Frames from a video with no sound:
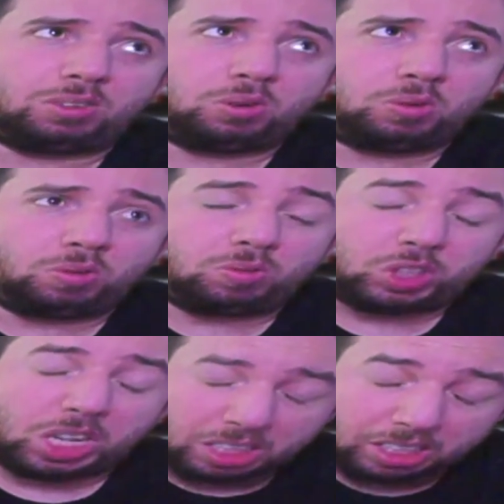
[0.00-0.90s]
Ich
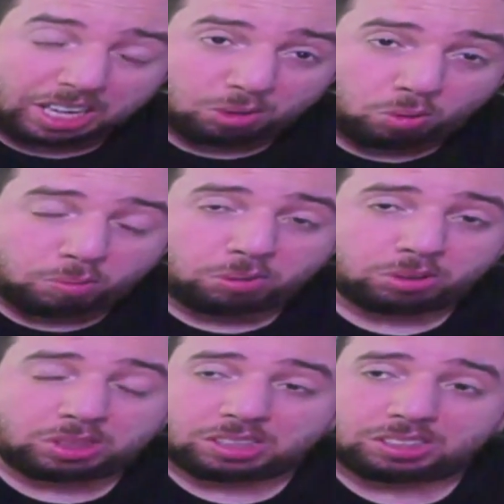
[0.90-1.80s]
hätte gerne Ubus
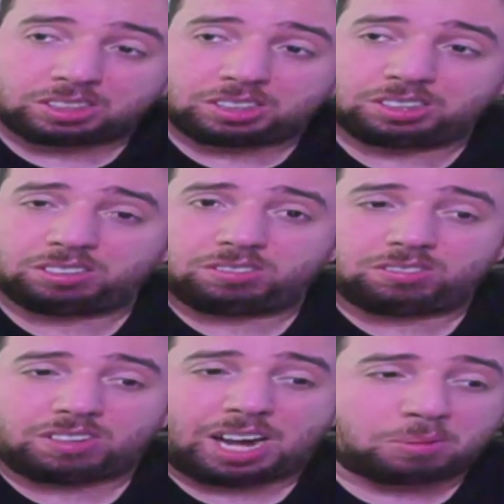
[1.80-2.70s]
da gesehen,
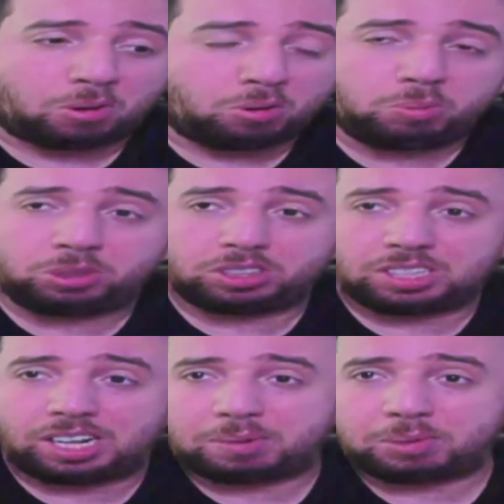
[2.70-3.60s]
aber Ubus ist
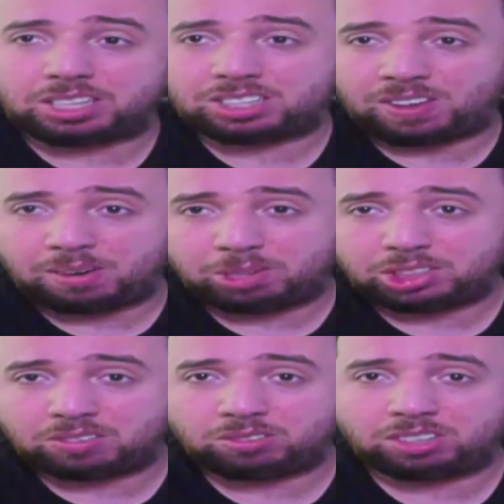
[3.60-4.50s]
leider mit der zweiten
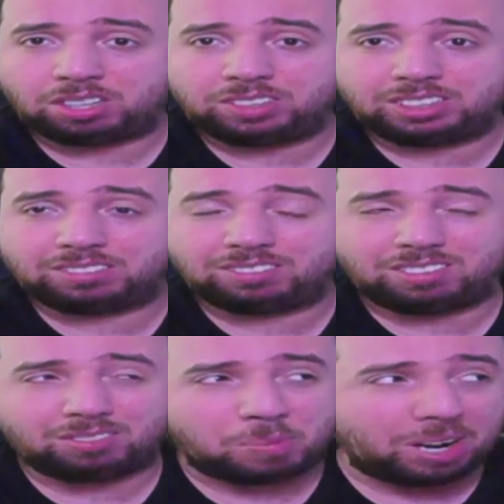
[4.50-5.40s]
Mannschaft unterwegs.
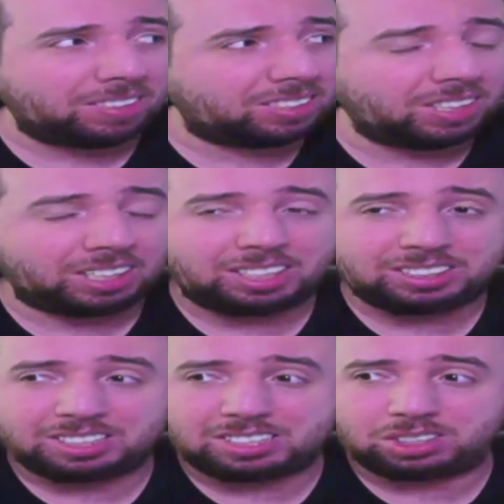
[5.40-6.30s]
Normalerweise wäre das
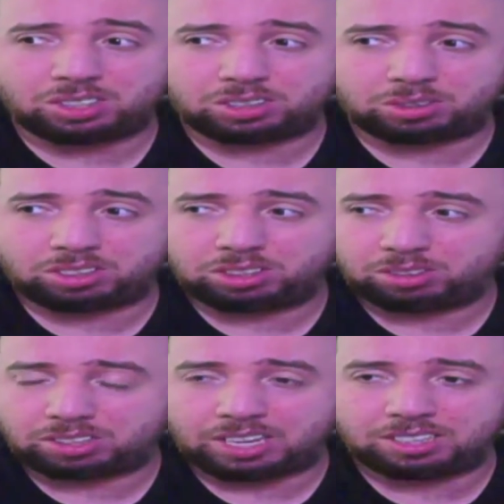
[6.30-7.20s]
jetzt die Chance, so die jungen
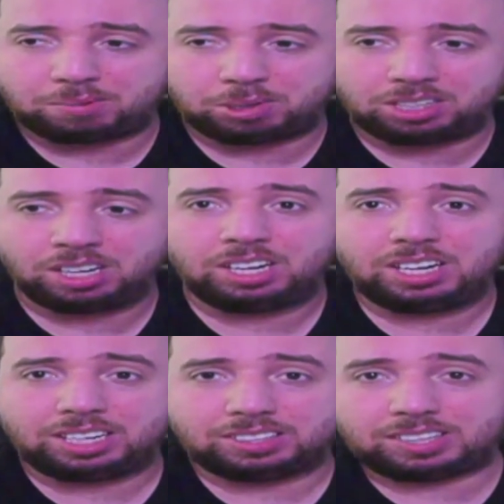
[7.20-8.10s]
Talente mal
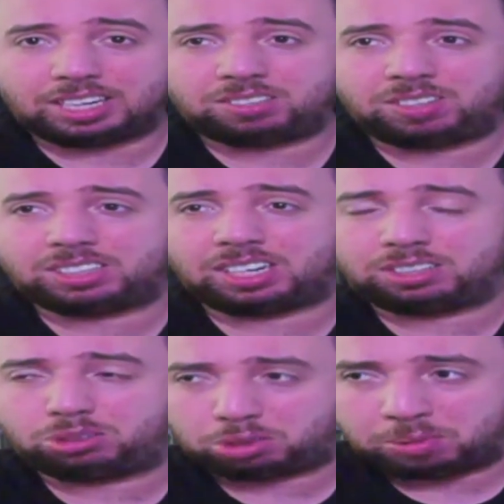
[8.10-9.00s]
ins kalte Wasser
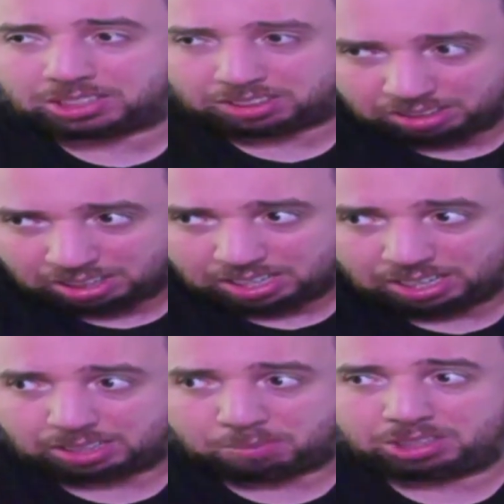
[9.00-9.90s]
reinzuschmeißen,
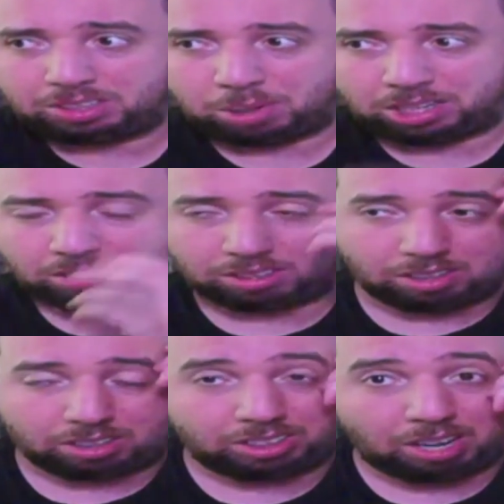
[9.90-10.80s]
damit die mal
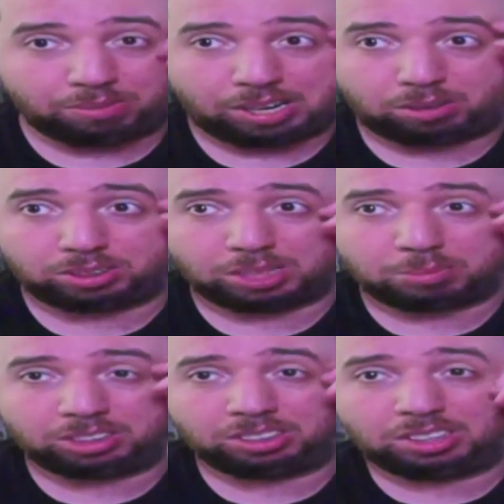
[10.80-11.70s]
diese Erfahrung
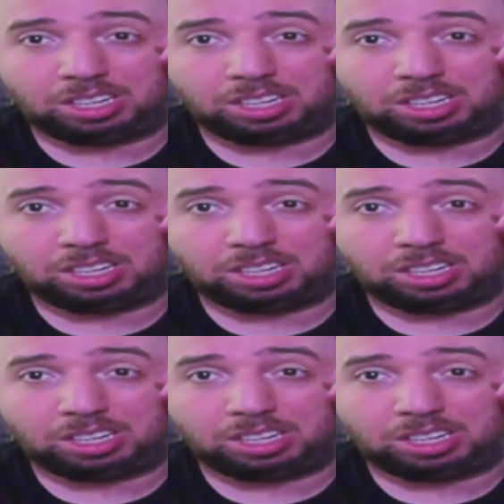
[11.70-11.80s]
sammeln.